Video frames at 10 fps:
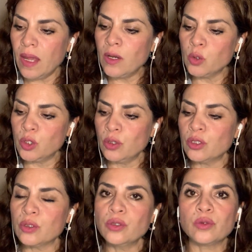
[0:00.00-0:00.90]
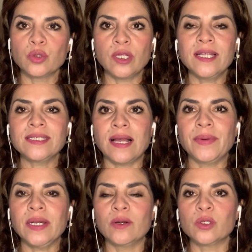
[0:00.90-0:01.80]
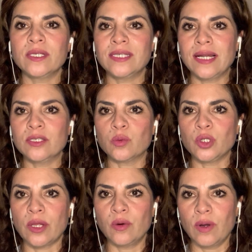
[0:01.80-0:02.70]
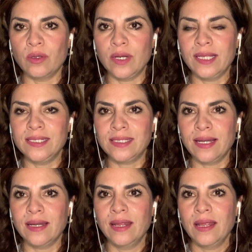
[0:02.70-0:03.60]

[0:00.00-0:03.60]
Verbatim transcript: Nosotros, ustedes saben, no sé si han escuchado cuando le dicen